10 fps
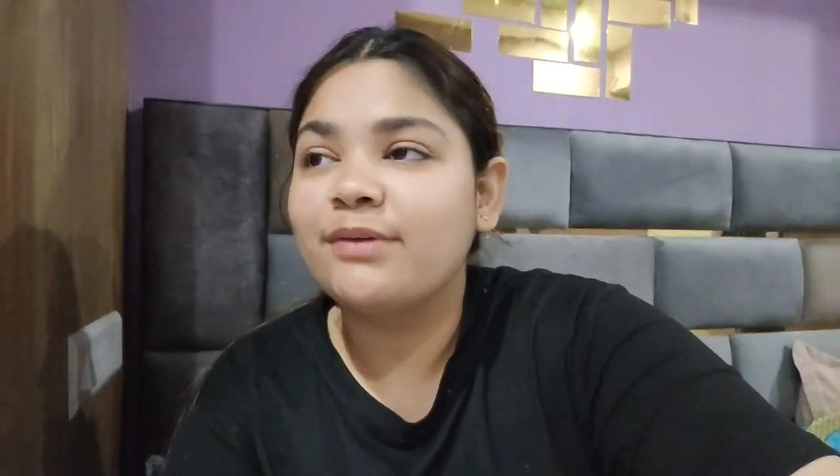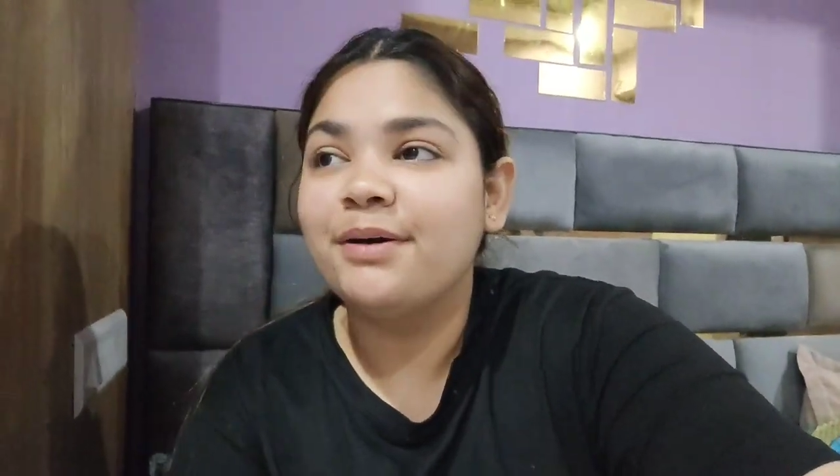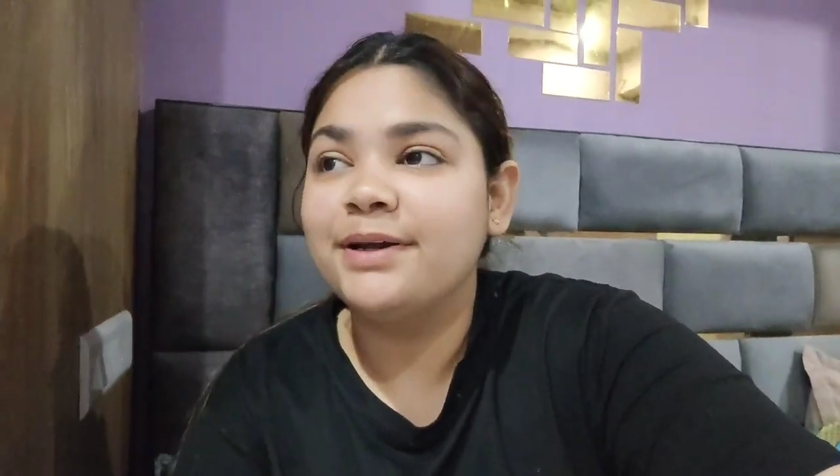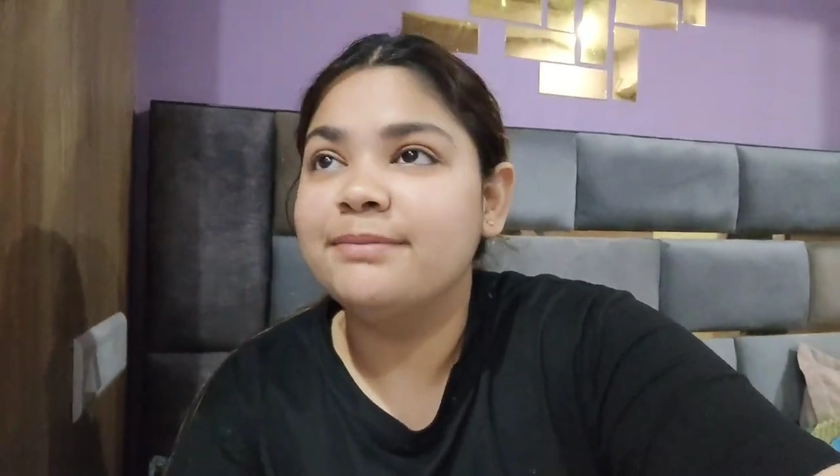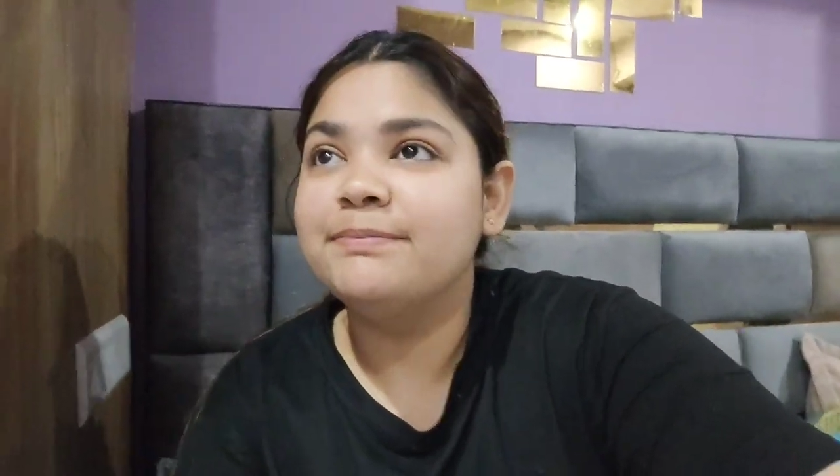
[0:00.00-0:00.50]

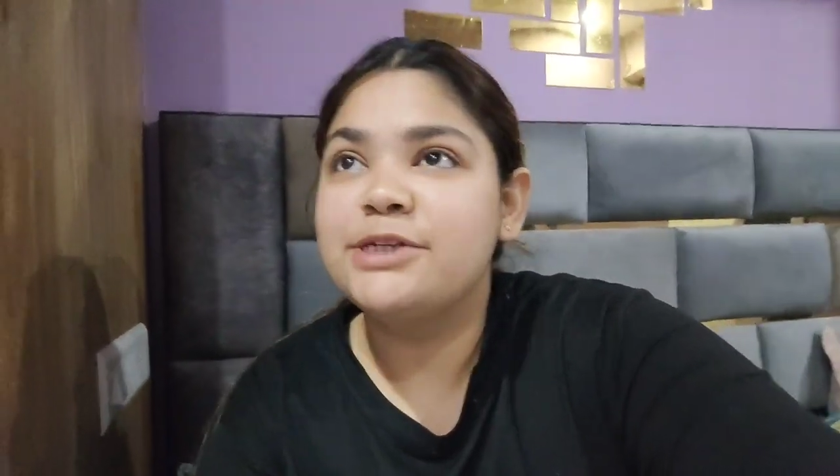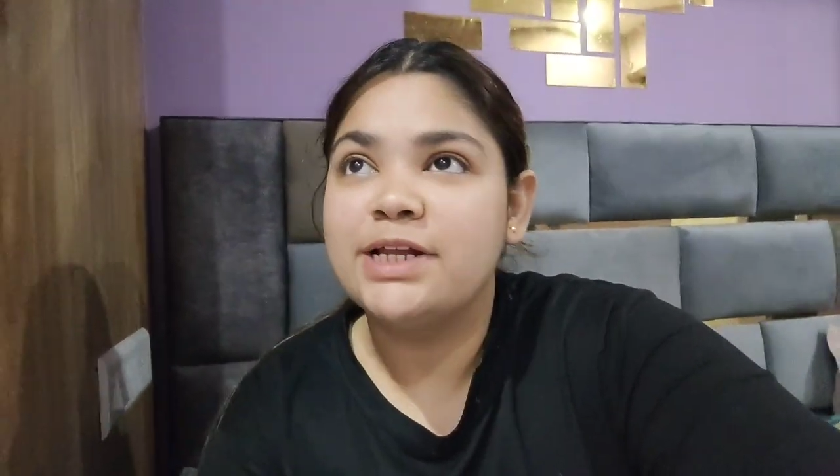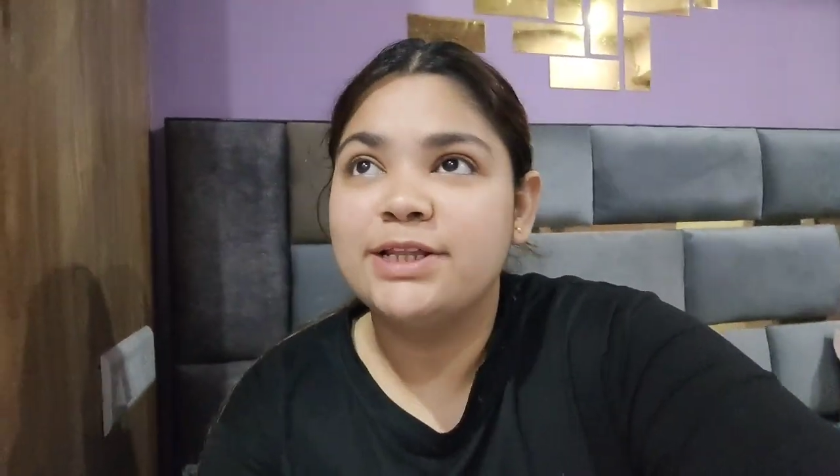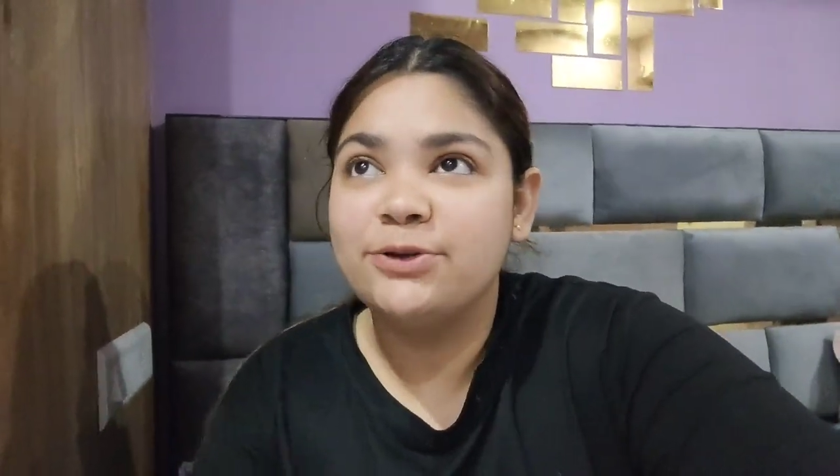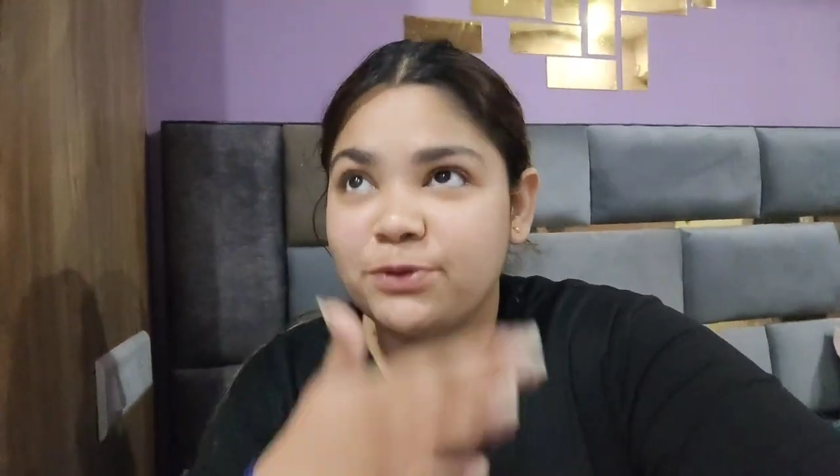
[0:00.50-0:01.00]
मतलब
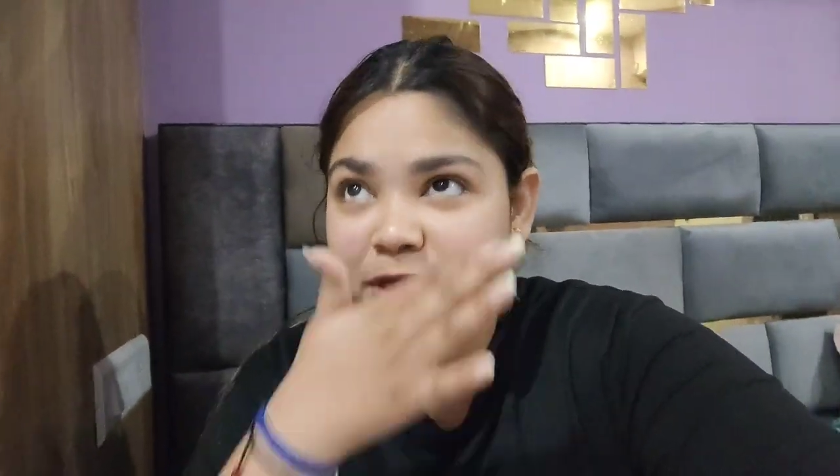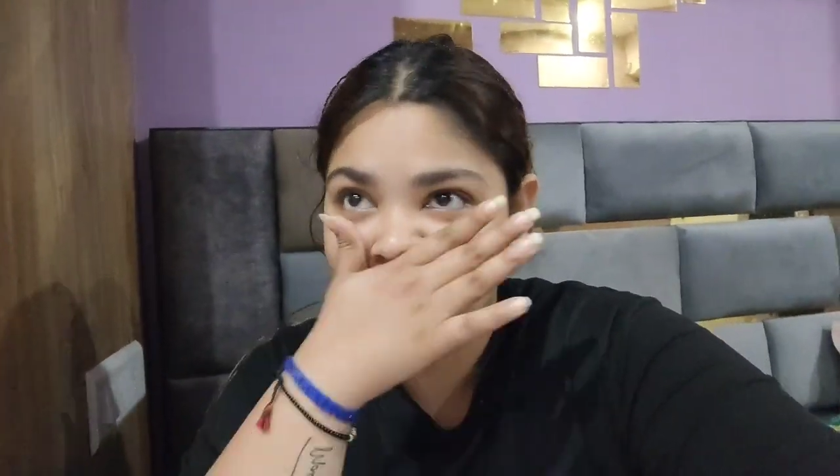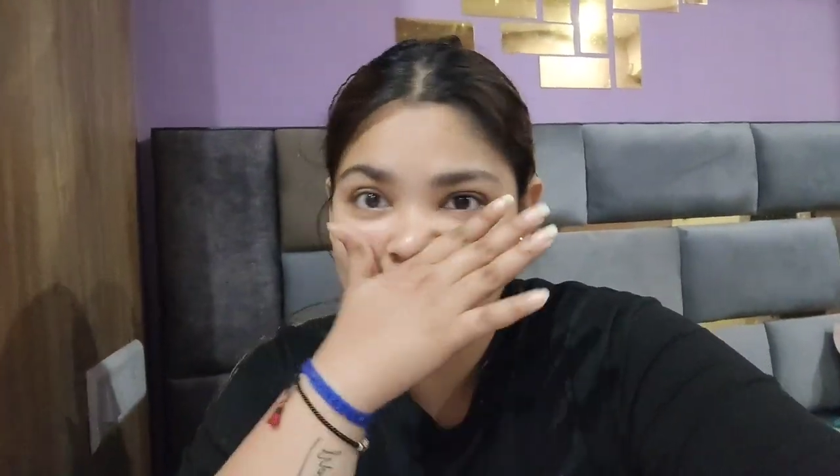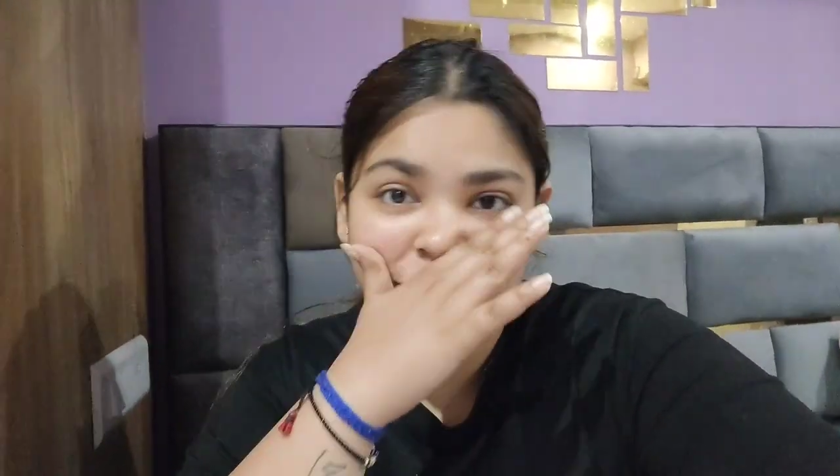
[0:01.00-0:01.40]
पिछले दिन उठे थे